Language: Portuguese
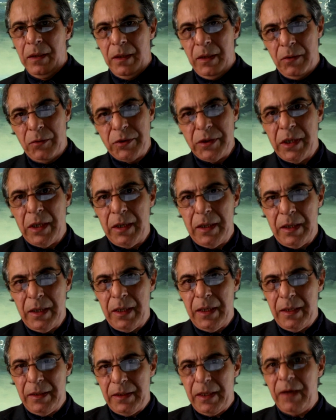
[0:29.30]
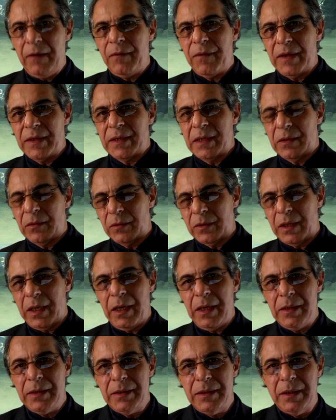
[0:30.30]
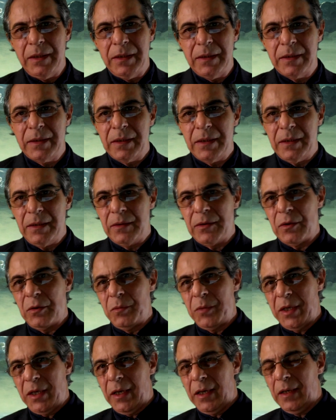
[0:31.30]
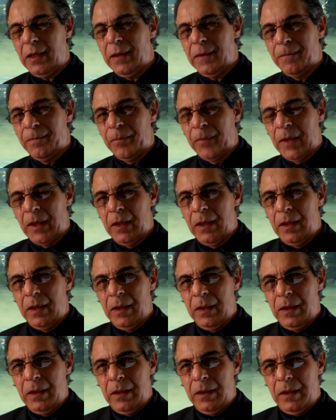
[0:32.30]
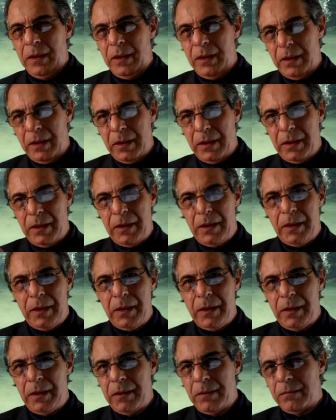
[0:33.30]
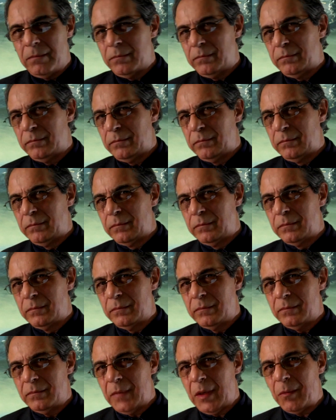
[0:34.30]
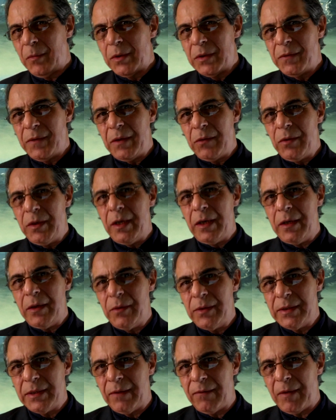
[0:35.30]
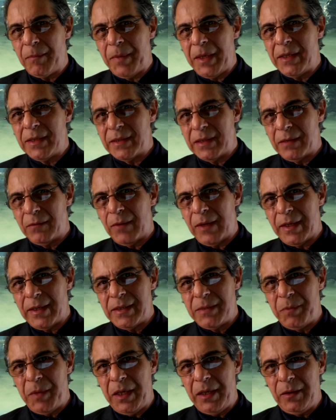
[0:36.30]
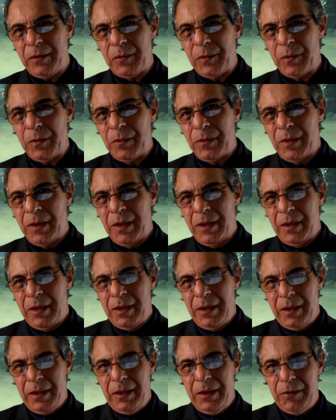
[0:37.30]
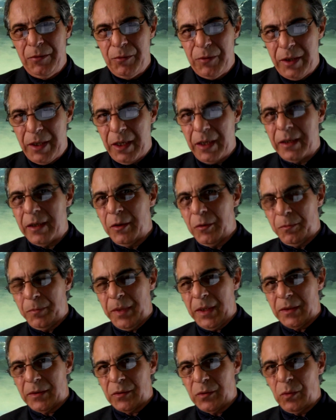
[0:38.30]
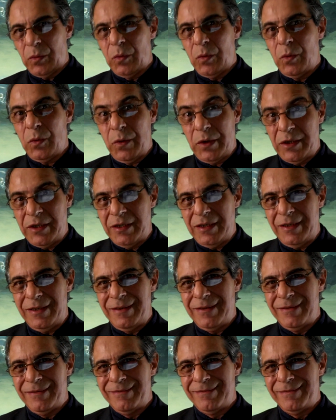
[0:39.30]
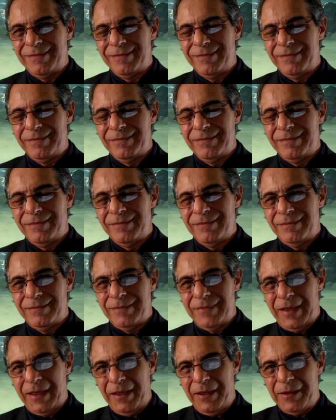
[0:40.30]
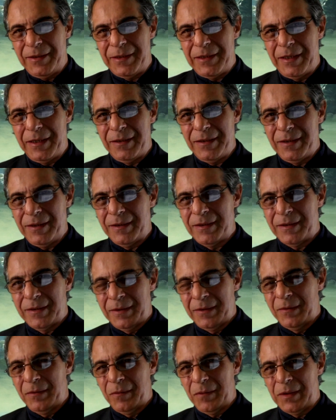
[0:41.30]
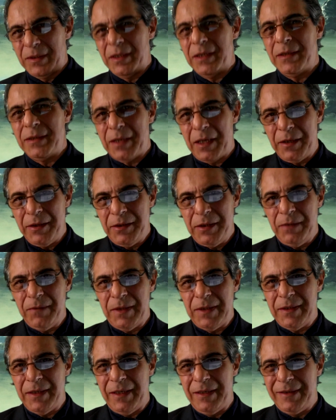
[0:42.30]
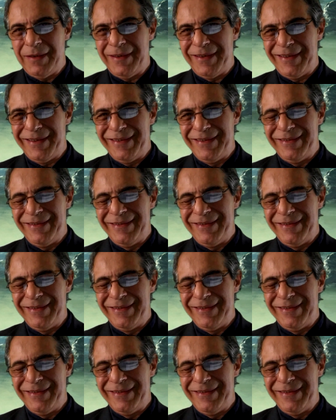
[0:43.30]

Eu já andei fazendo testes sobre ele e vamos ver o que é que eu estava pensando a respeito e o que é que eu penso hoje. Em instantes, você está em Shiva Sense.